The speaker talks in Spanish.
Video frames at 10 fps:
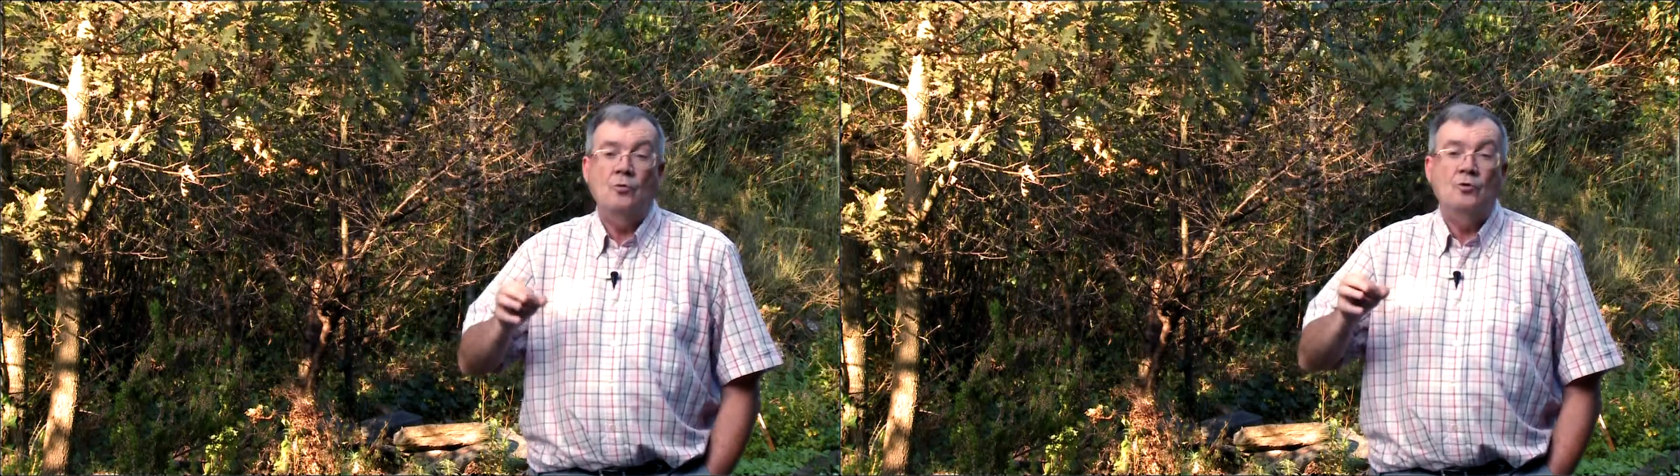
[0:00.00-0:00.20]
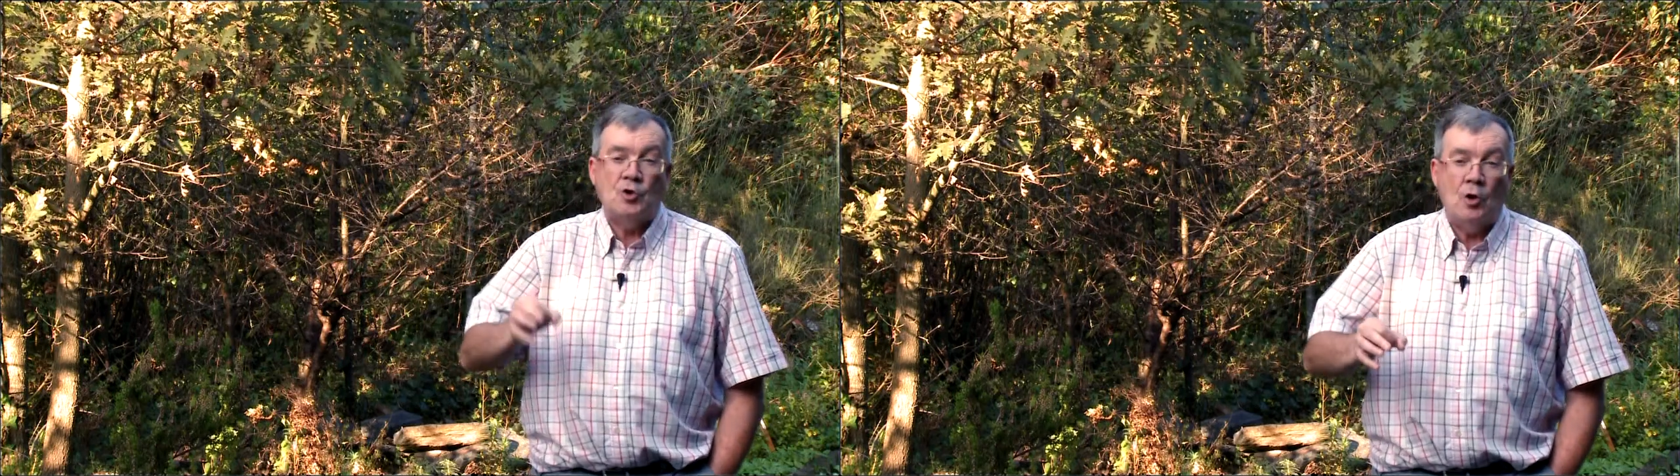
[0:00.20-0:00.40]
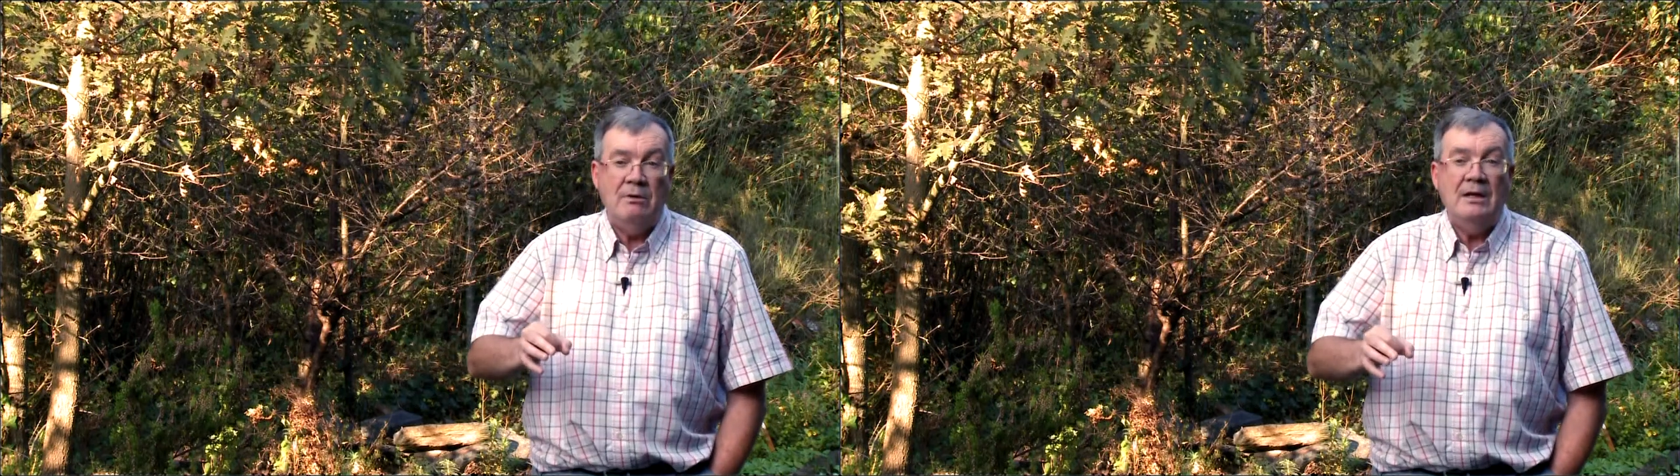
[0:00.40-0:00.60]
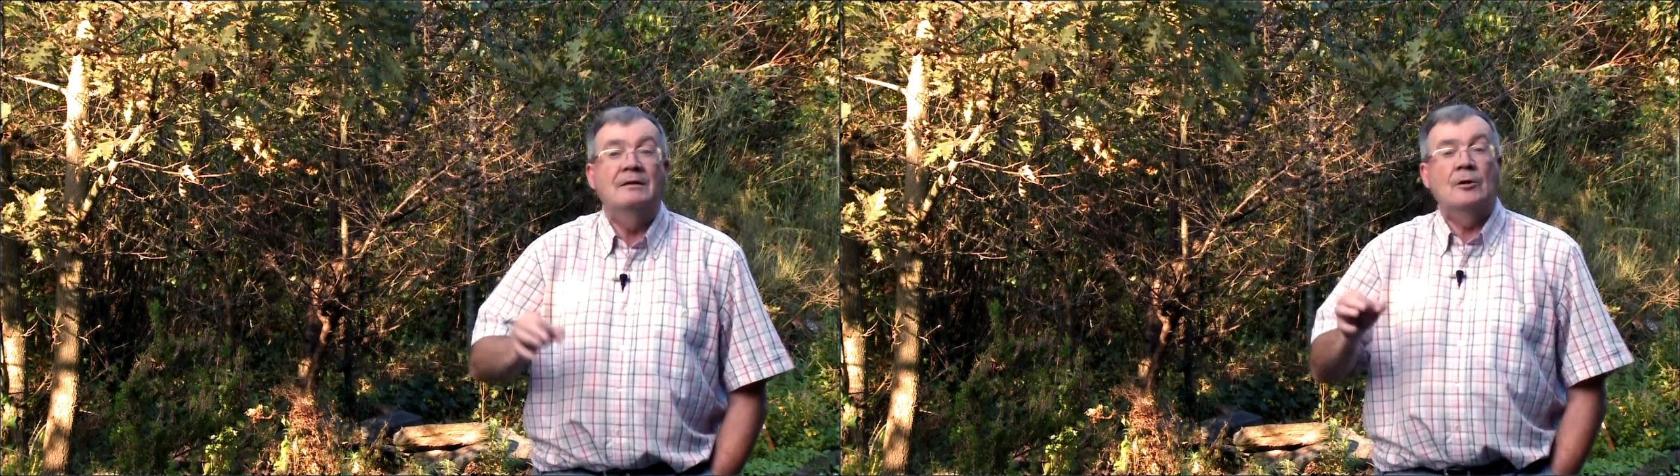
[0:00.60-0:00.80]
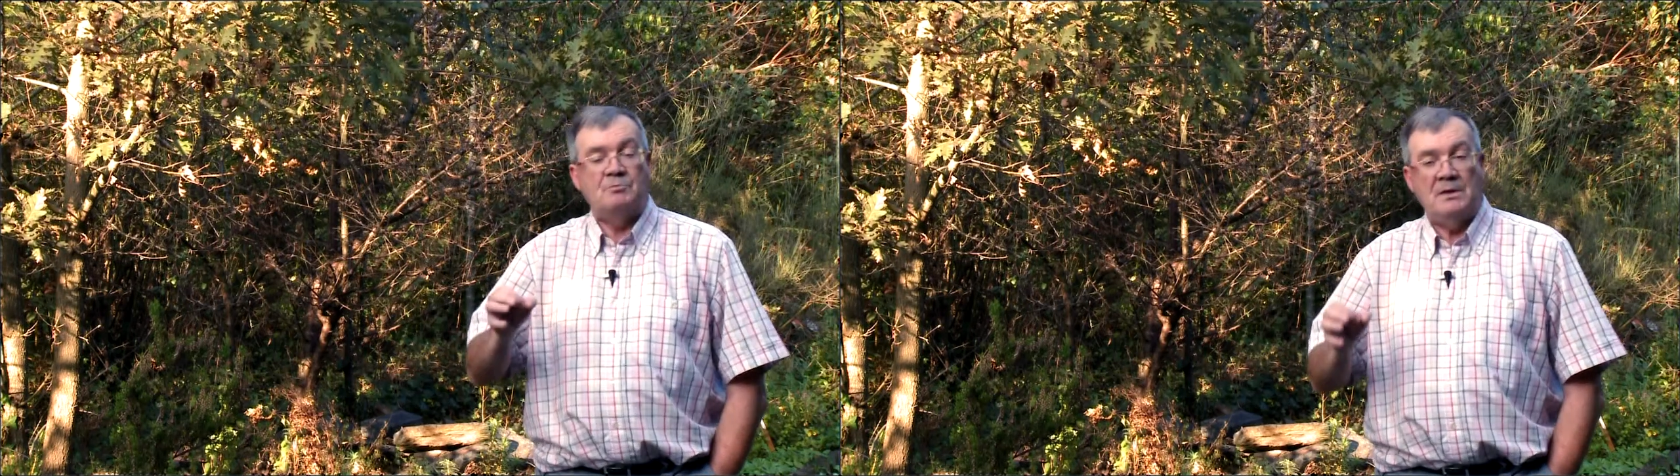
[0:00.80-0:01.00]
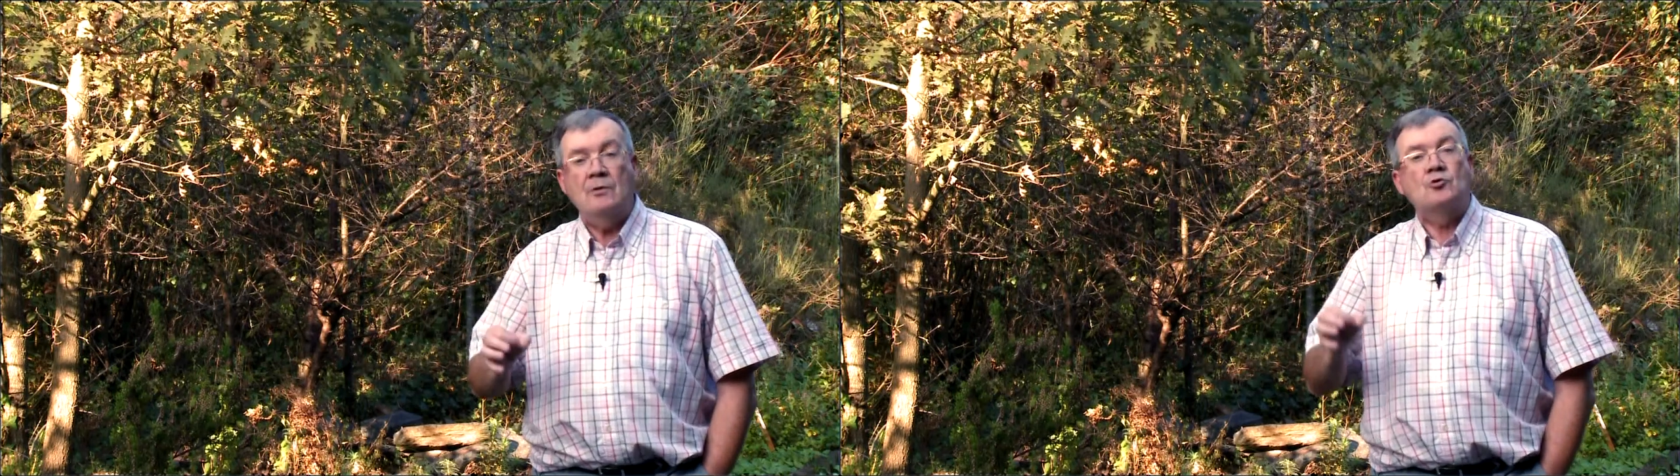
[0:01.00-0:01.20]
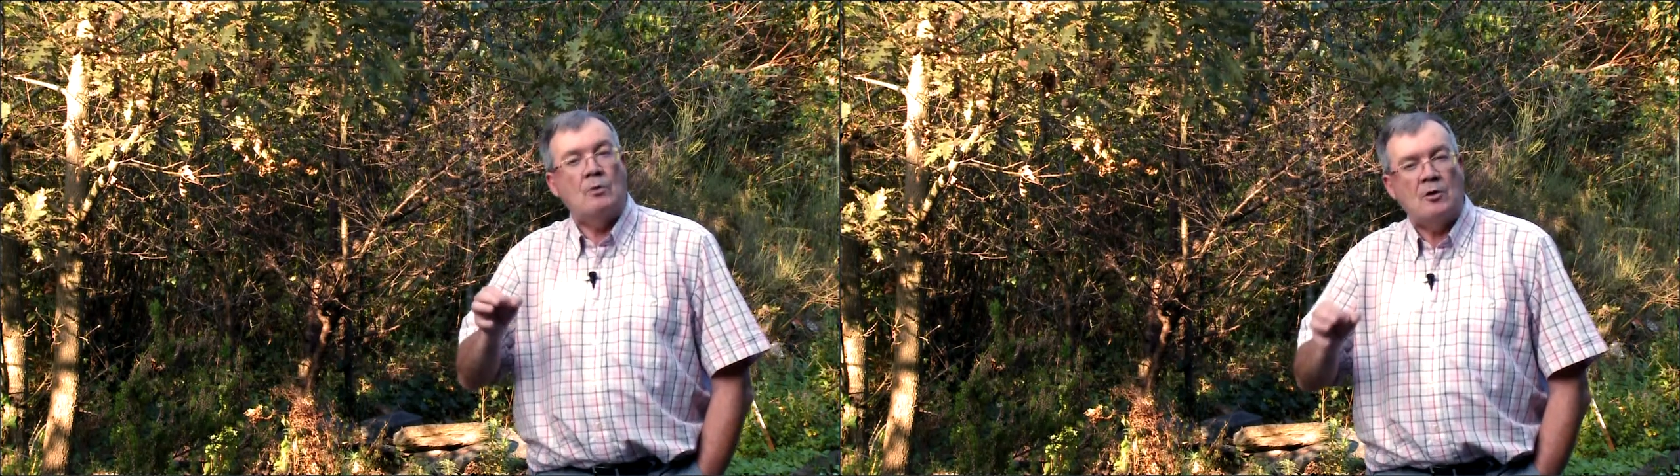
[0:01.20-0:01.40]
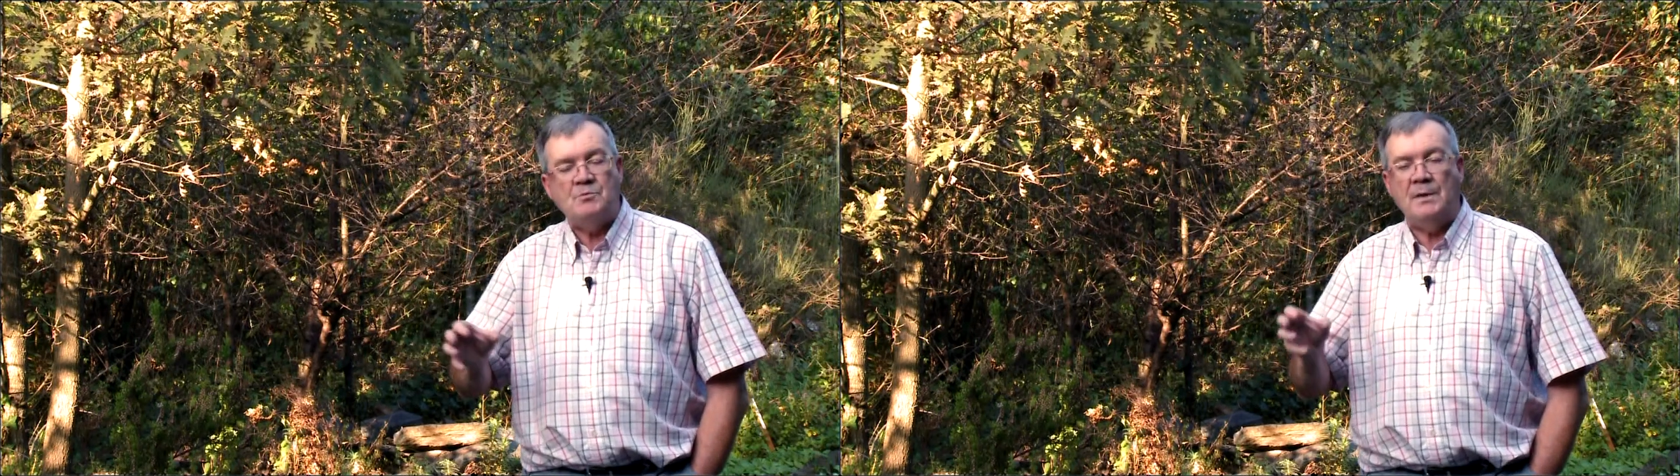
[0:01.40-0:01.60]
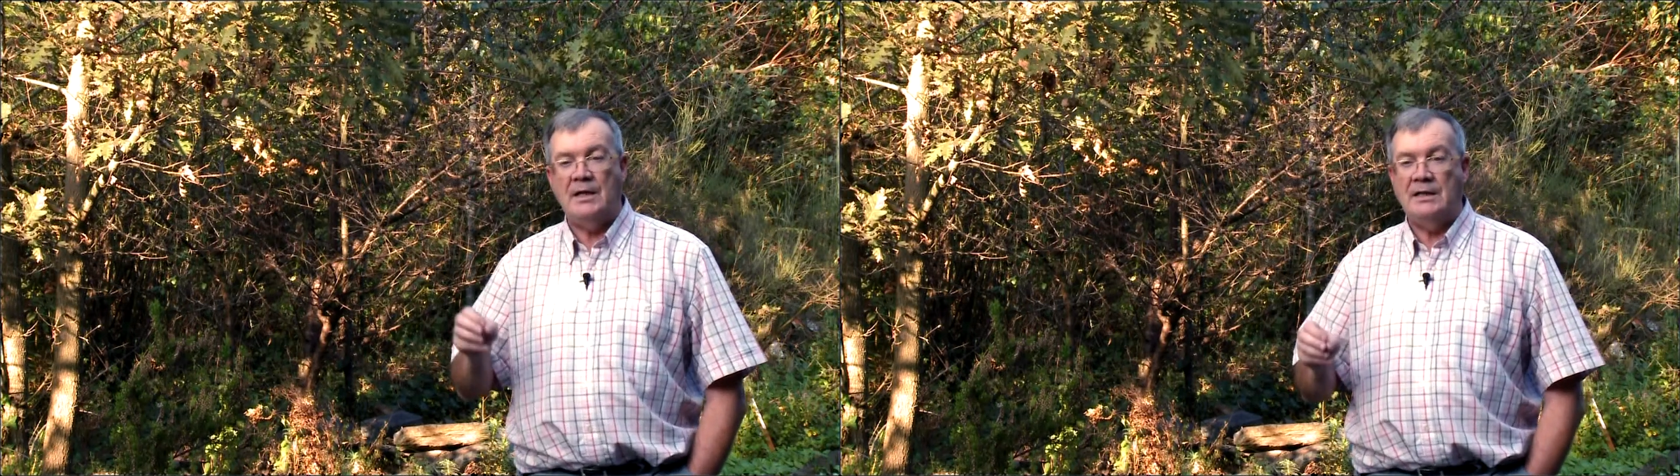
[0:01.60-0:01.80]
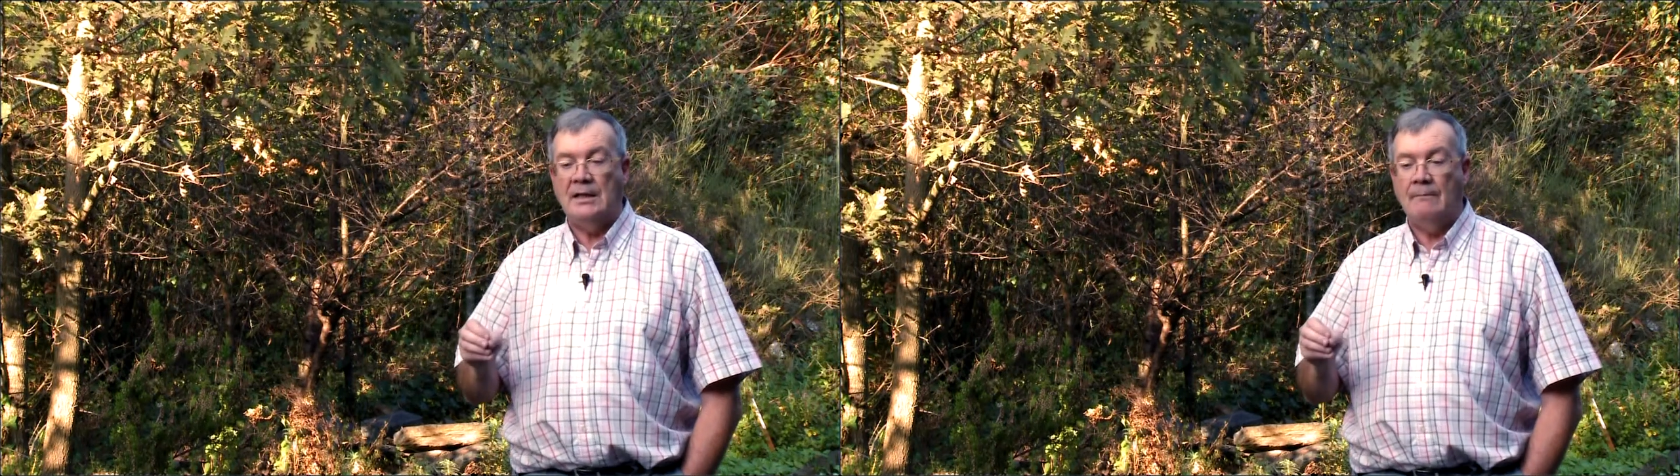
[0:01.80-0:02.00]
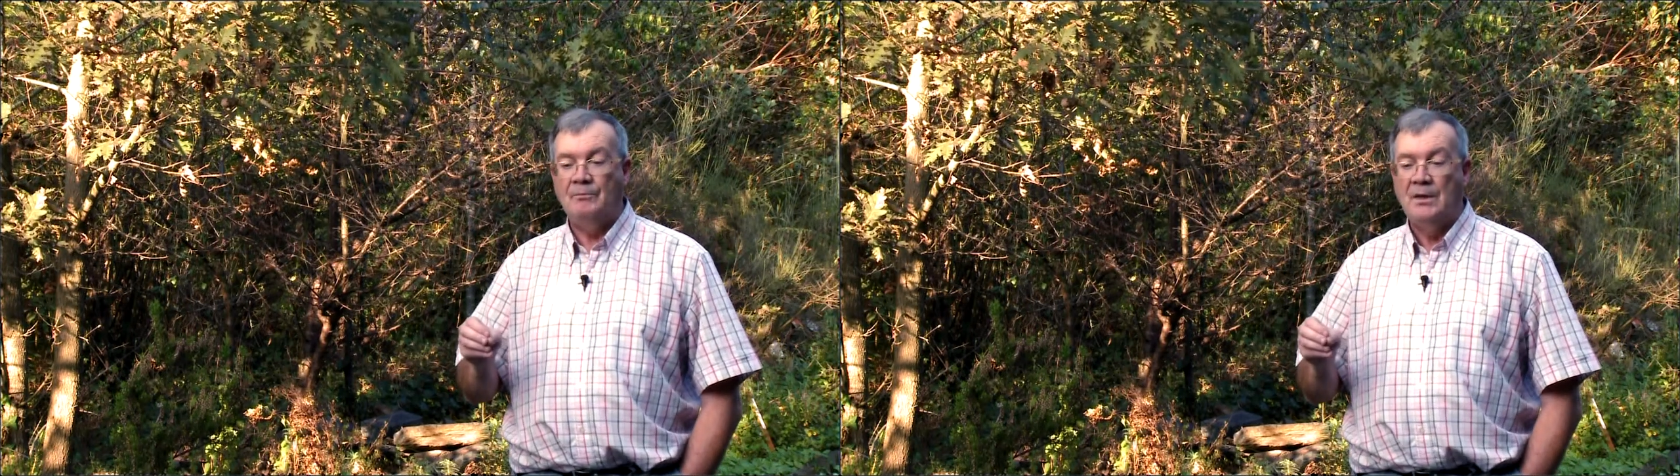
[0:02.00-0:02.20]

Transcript: un roble de los Pirineos, Quercus Pirinaica.